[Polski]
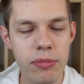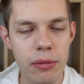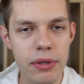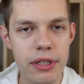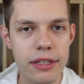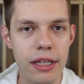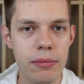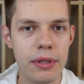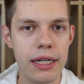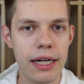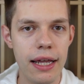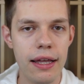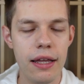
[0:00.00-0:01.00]
Pamiętam
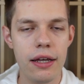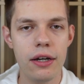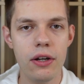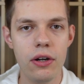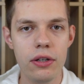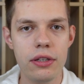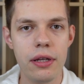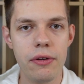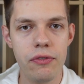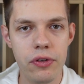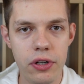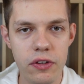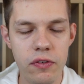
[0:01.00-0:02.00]
grę Greuter
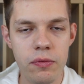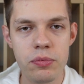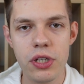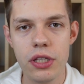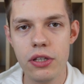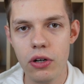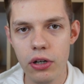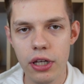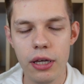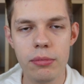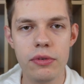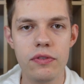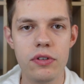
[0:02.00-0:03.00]
Fürth przed
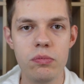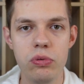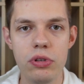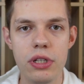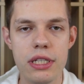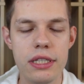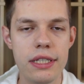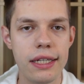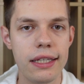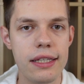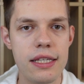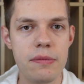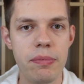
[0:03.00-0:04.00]
rokiem w Bundeslidze,
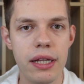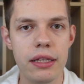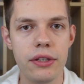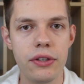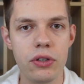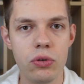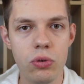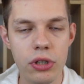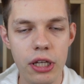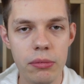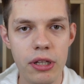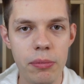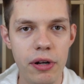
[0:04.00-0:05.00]
kiedy spadli
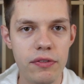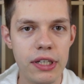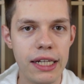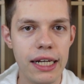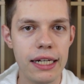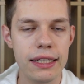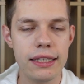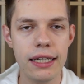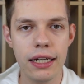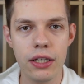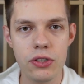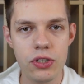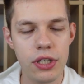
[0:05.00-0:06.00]
hukiem i naprawdę grali
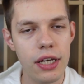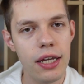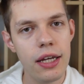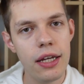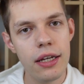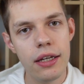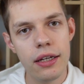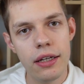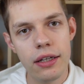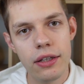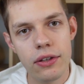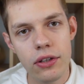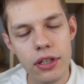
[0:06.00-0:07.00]
tragicznie.
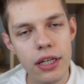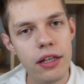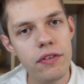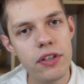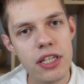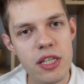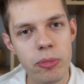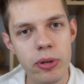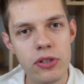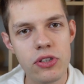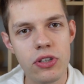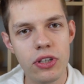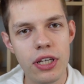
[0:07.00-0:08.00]
No nie, nawet nie chcę
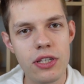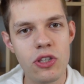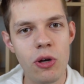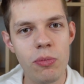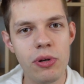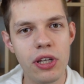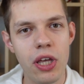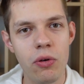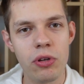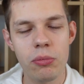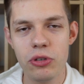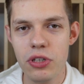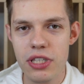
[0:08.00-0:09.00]
powiedzieć, że to nie jest dobry
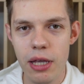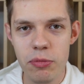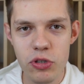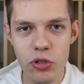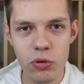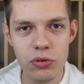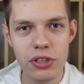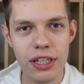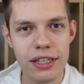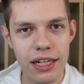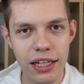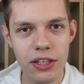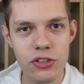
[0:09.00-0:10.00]
kierunek, bo to jest absolutnie
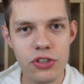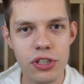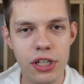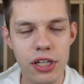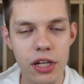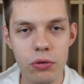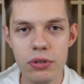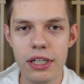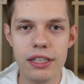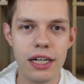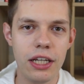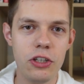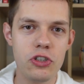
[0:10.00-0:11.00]
tragiczny kierunek,
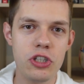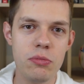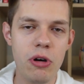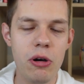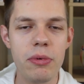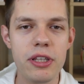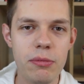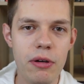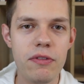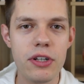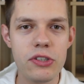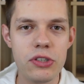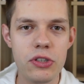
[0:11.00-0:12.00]
tragiczny moment. Mam
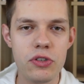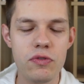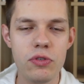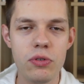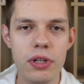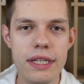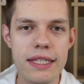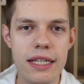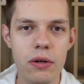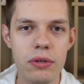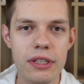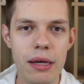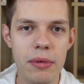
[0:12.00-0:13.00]
wrażenie, że w ogóle
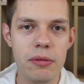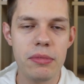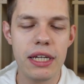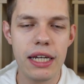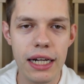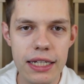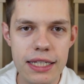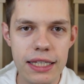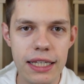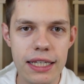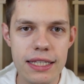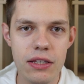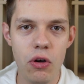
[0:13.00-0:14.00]
cały Damian Michalski
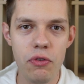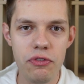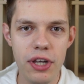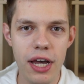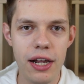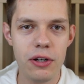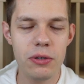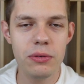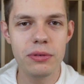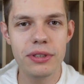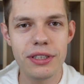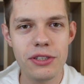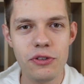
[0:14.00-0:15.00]
jest
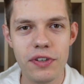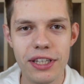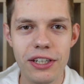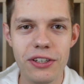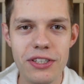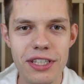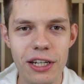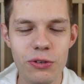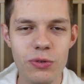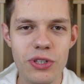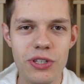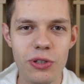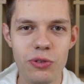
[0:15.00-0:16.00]
ofiarą e, świetnego startu
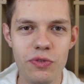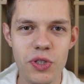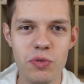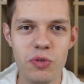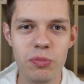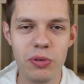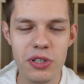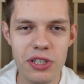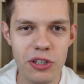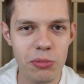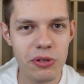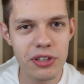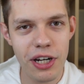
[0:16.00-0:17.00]
sezonu Wisły Płock,
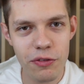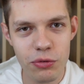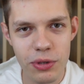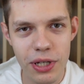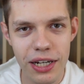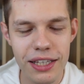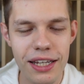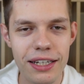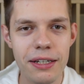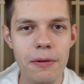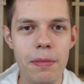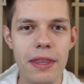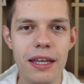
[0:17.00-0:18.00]
no bo trafił na radary
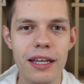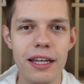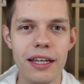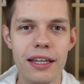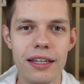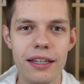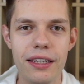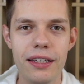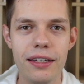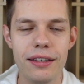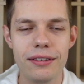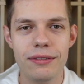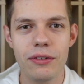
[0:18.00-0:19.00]

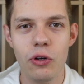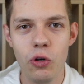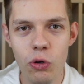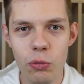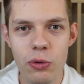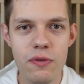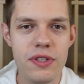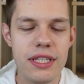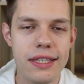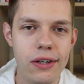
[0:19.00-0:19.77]
e, klubów z